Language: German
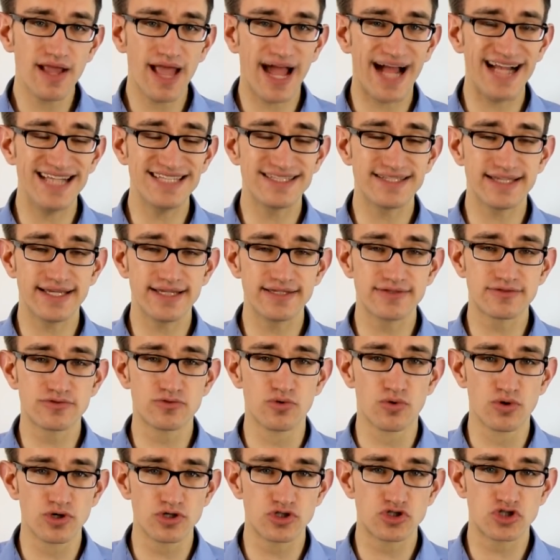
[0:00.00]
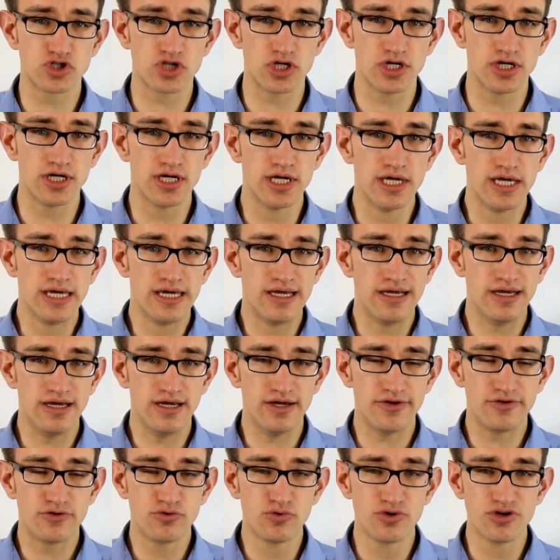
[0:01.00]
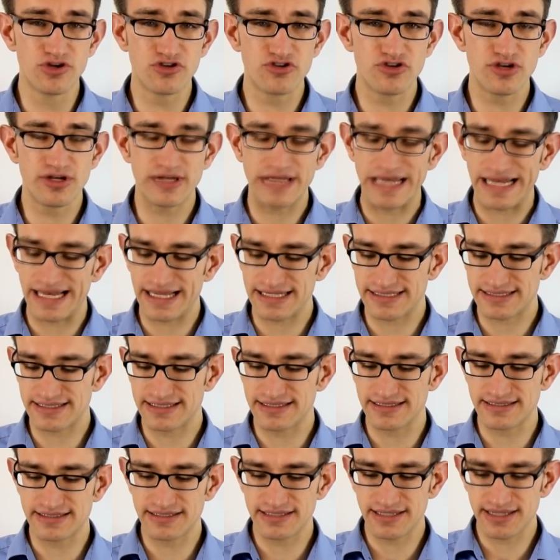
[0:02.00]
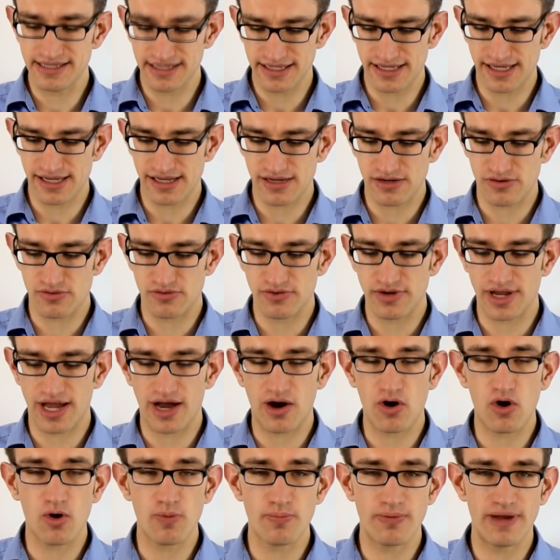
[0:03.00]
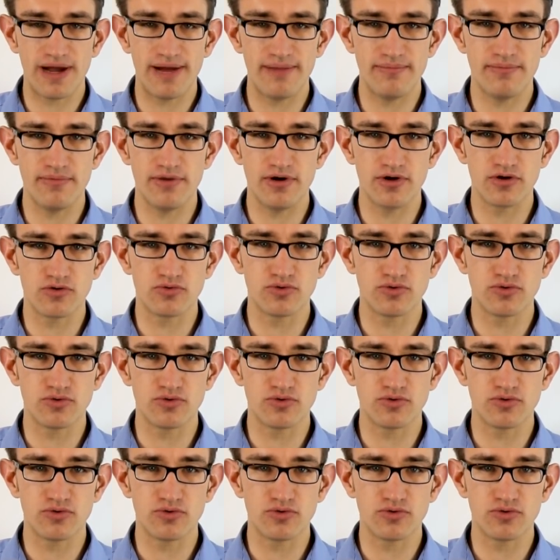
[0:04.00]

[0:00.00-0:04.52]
als der historische äh, Durchschnitt der letzten zehn Jahre und auch beim äh,